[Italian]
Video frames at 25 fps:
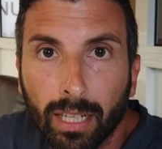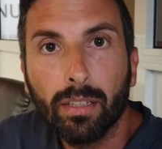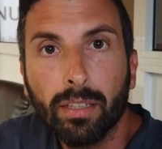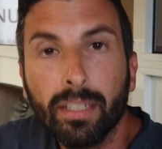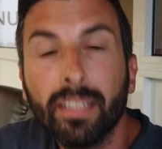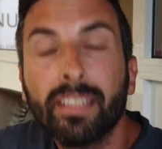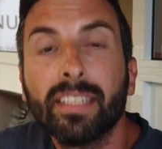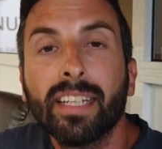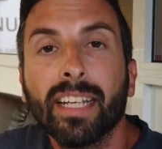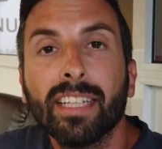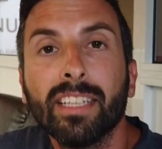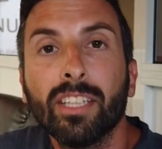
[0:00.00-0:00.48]

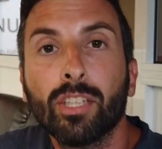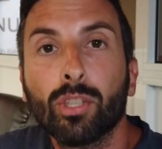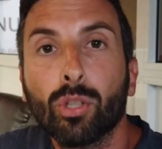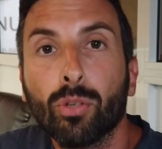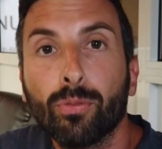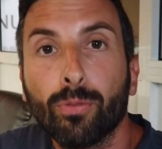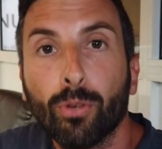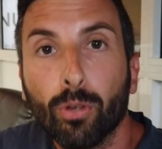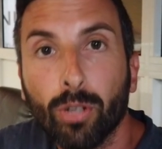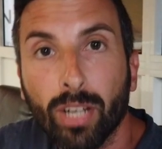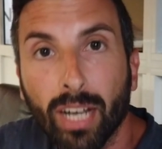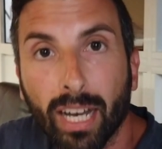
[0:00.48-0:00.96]
rischia di
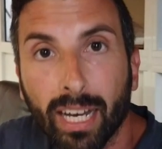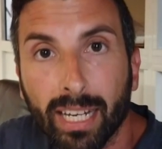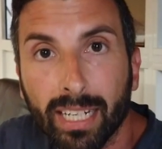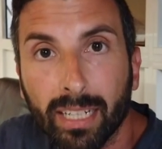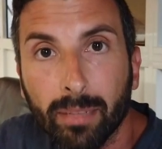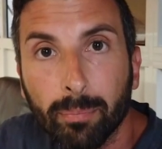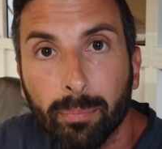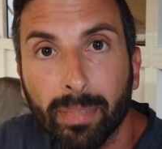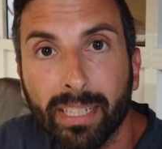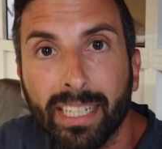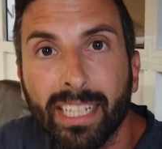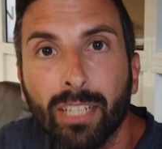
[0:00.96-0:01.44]

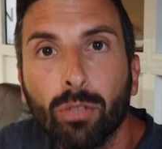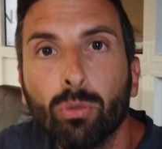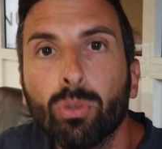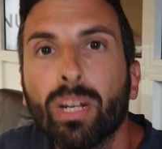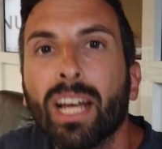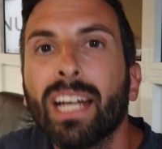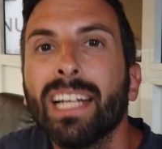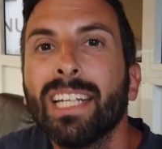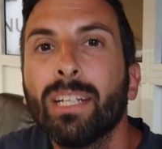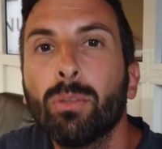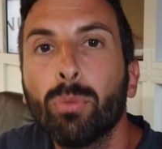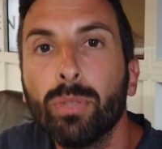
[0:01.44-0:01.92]
soffocare perché
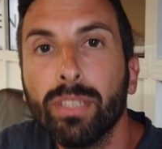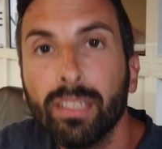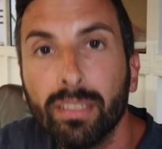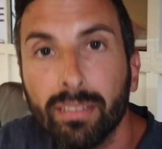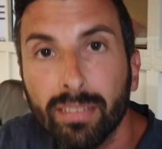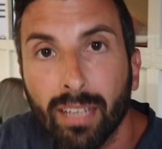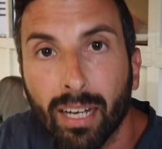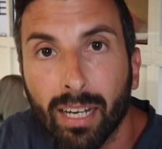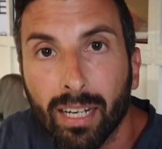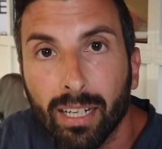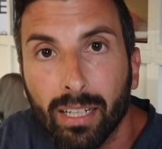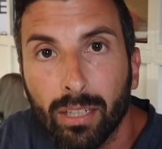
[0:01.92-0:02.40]
non ha
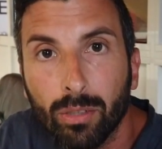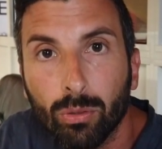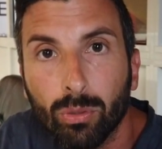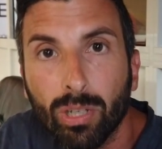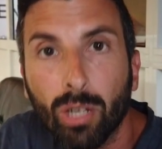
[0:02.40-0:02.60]
liquidità,